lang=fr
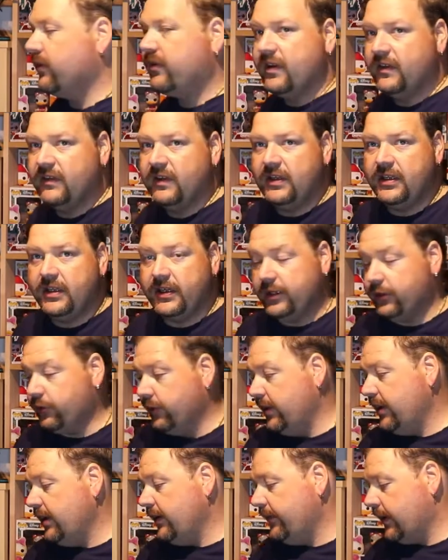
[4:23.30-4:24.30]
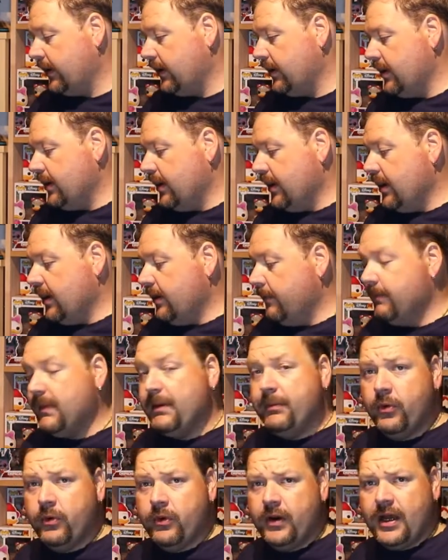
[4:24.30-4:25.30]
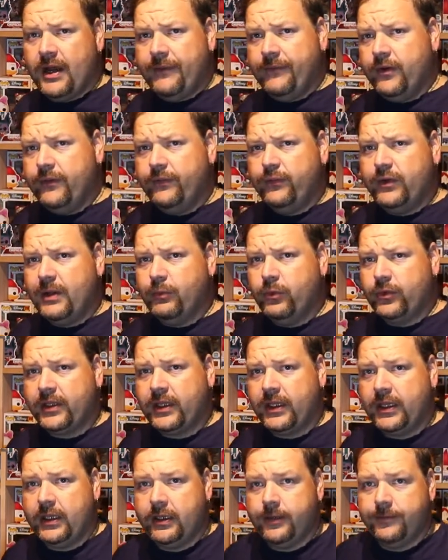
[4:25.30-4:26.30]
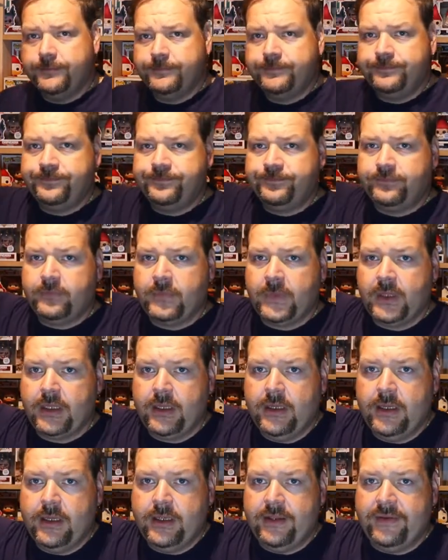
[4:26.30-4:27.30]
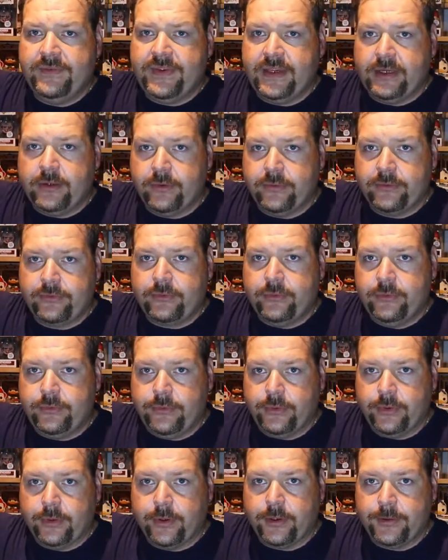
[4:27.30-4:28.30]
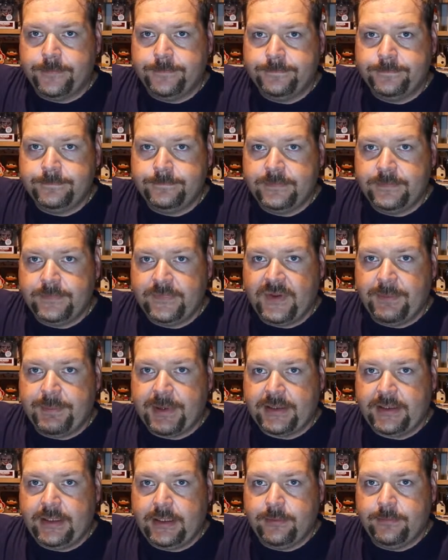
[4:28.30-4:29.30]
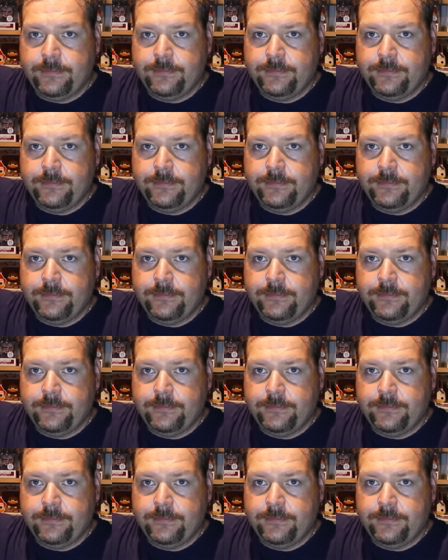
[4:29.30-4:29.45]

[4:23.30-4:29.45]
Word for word: parce que c'est tiré de livres. Mais bon, avant de vous la montrer, séquence culture. C'est parti.